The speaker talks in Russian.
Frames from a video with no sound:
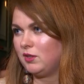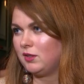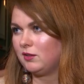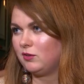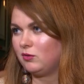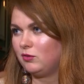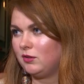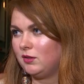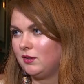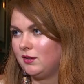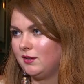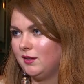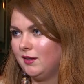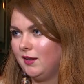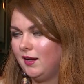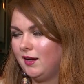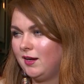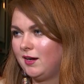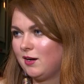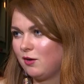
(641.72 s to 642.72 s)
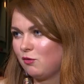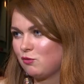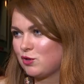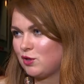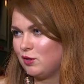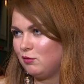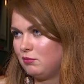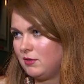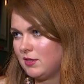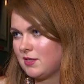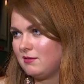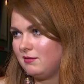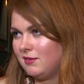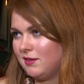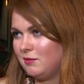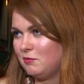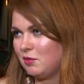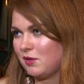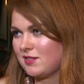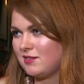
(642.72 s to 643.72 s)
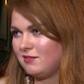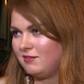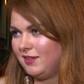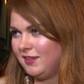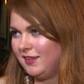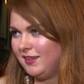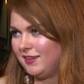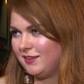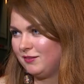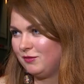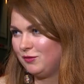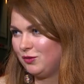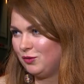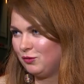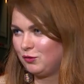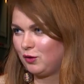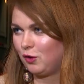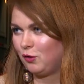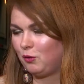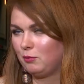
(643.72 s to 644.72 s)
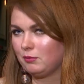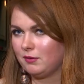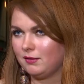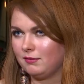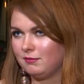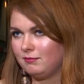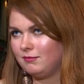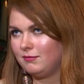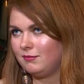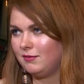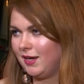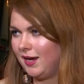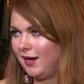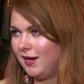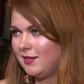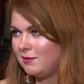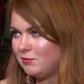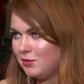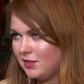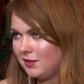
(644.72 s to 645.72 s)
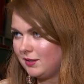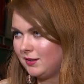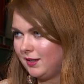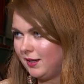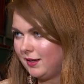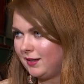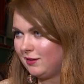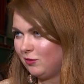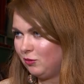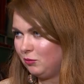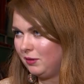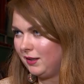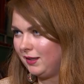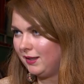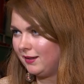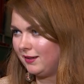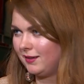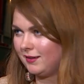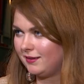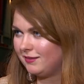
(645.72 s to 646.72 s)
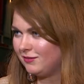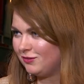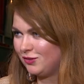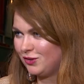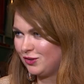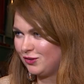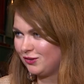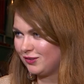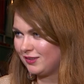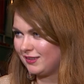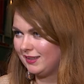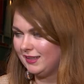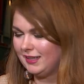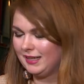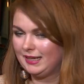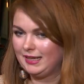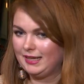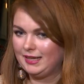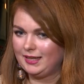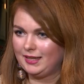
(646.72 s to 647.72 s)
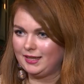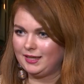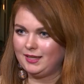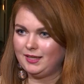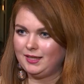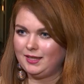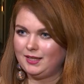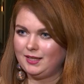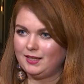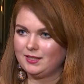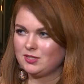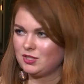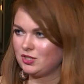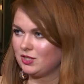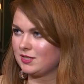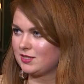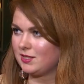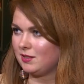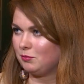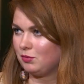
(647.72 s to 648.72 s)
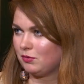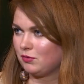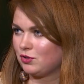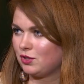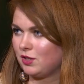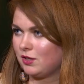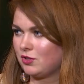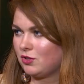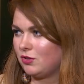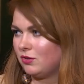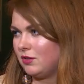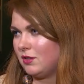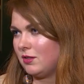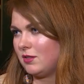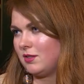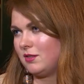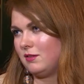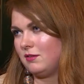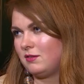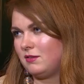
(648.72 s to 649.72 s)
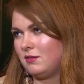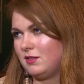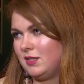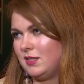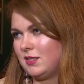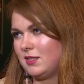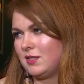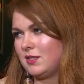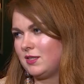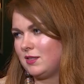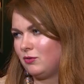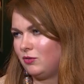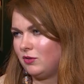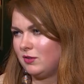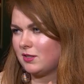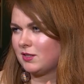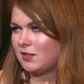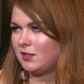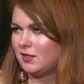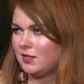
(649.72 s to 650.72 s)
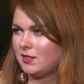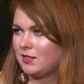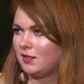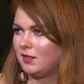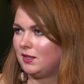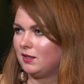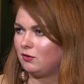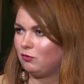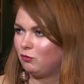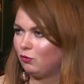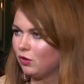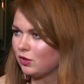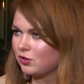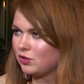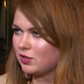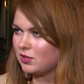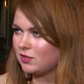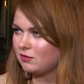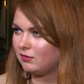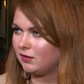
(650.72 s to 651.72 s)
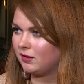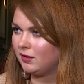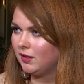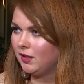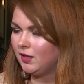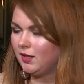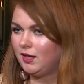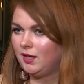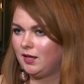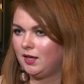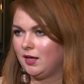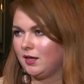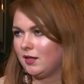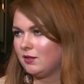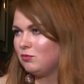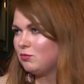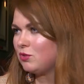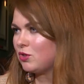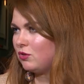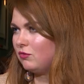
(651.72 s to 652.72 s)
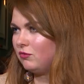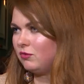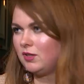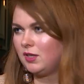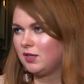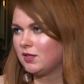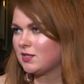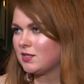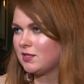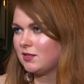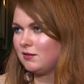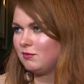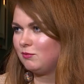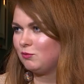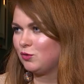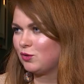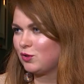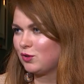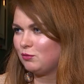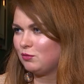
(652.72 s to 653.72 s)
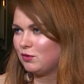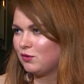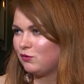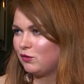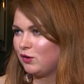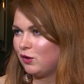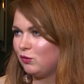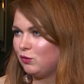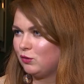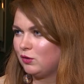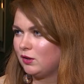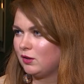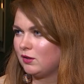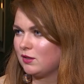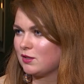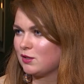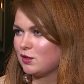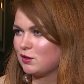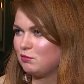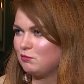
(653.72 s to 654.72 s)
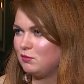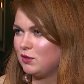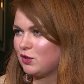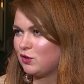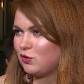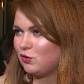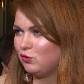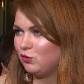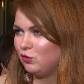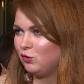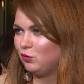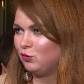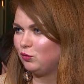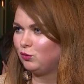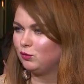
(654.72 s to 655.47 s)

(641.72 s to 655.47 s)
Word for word: меня такое хорошее базовое образование, ну, в каком-то реальном секторе экономики, да, что-то. И сейчас я получаю что-то из эстетики творчества, и я думаю, что выльется, может быть, в какую-то смежную